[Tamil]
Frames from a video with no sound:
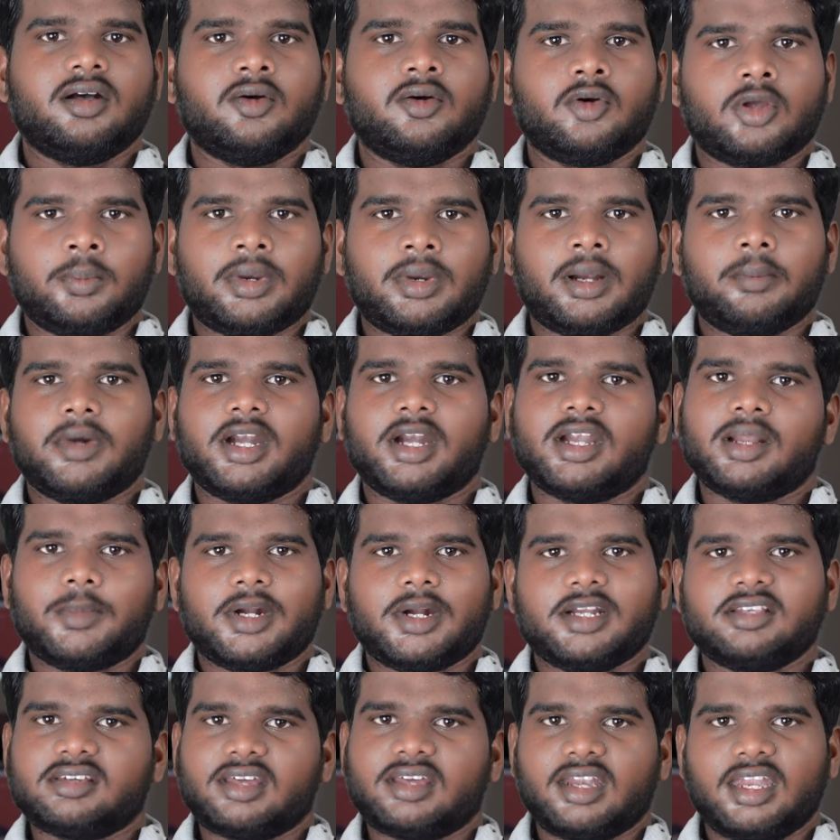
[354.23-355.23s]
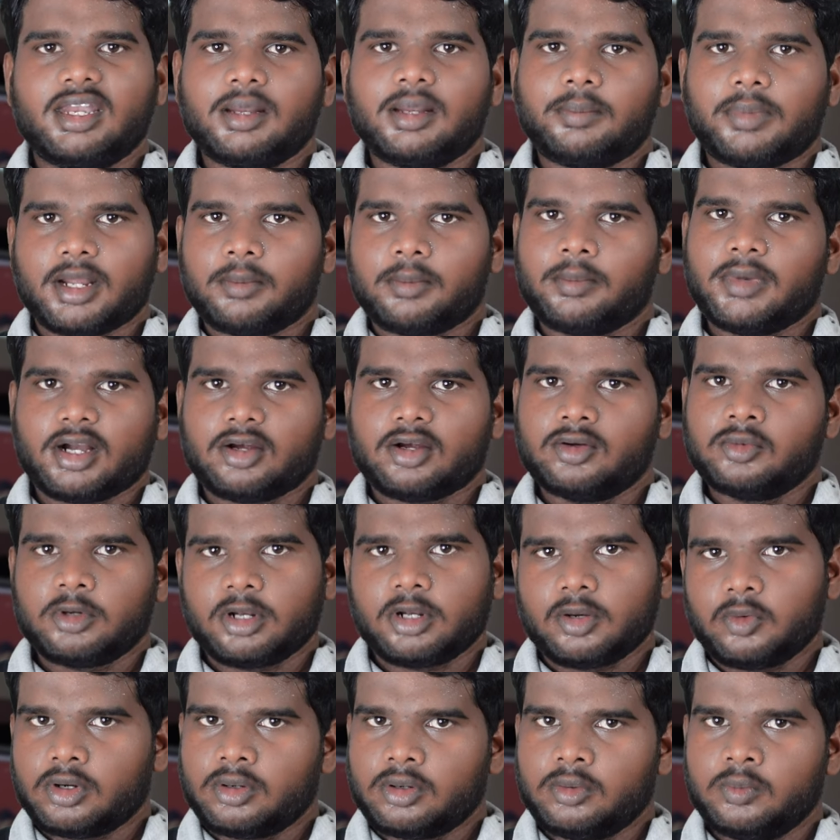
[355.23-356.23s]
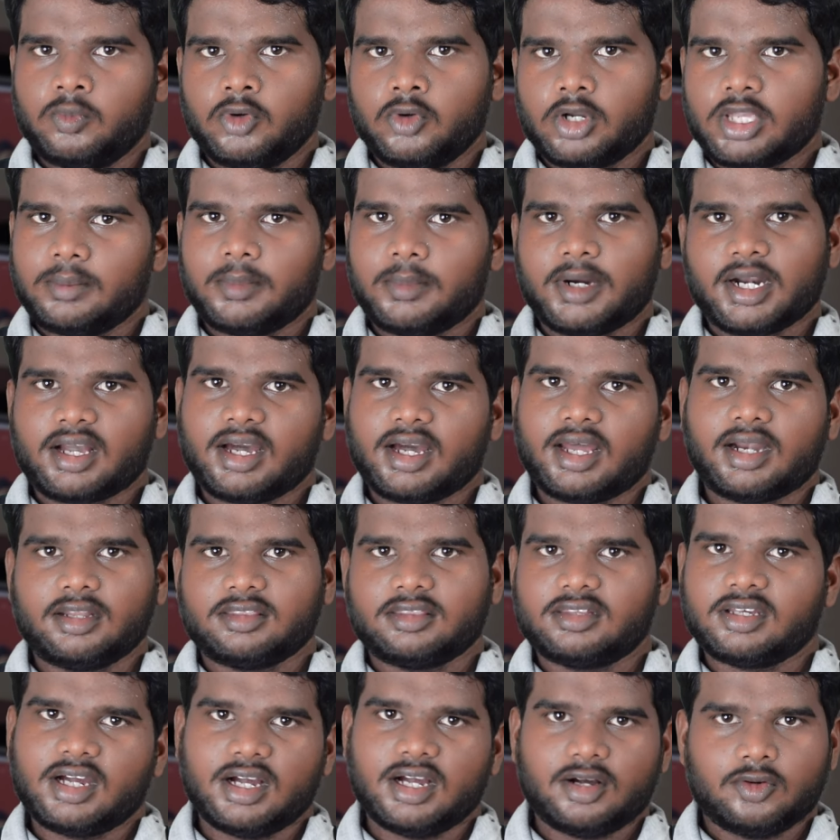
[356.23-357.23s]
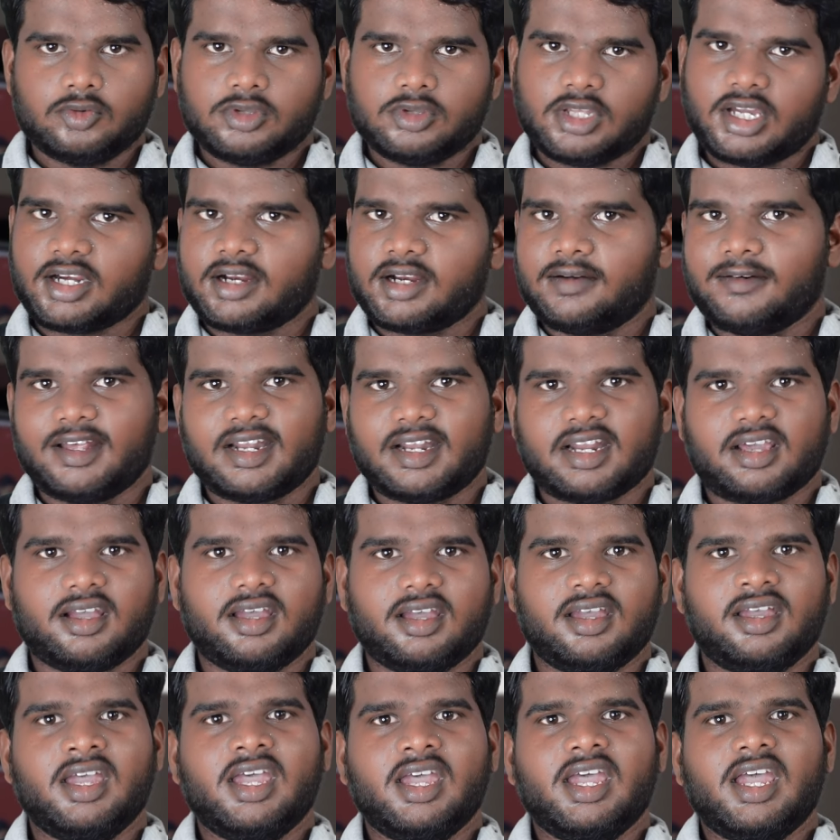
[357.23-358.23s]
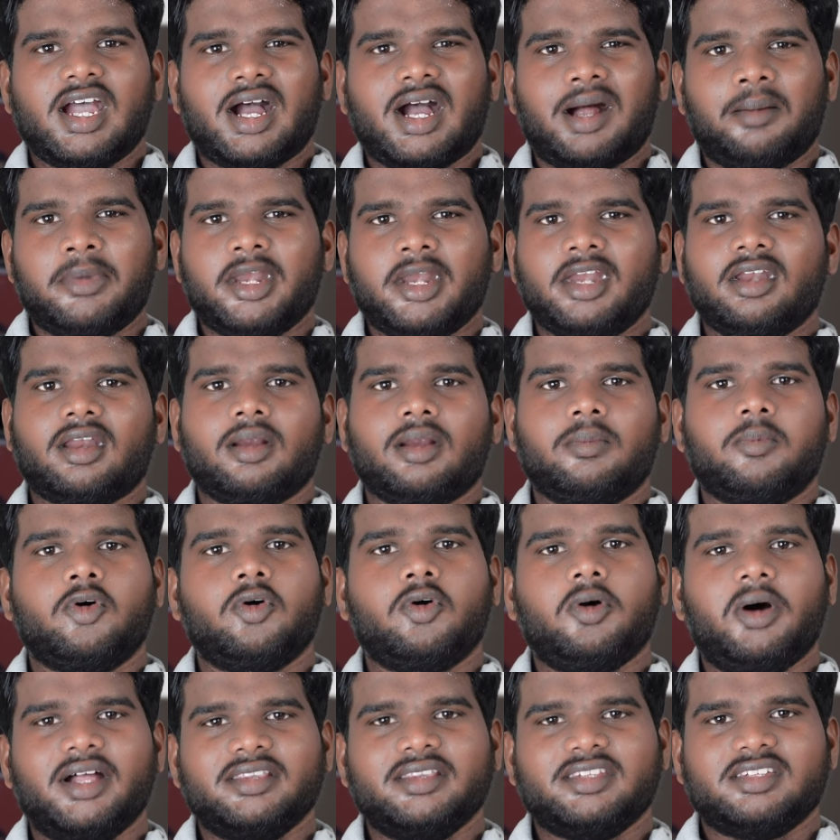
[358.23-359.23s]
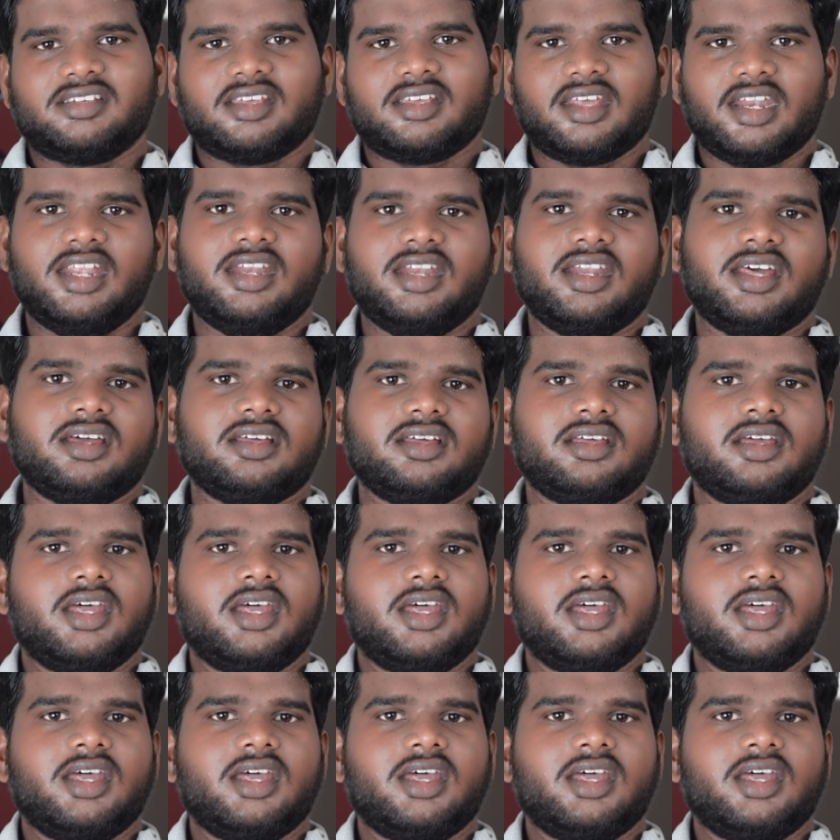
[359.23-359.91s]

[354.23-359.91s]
ஒரு பிரம்மாண்டமான ஸ்க்ரீனில் படம் பார்க்கணுங்கிற ஒரு முக்கியமான காரணத்துக்காகவும் தான் இங்கே வராங்க அப்படின்றப்போ அந்த ஸ்க்ரீனை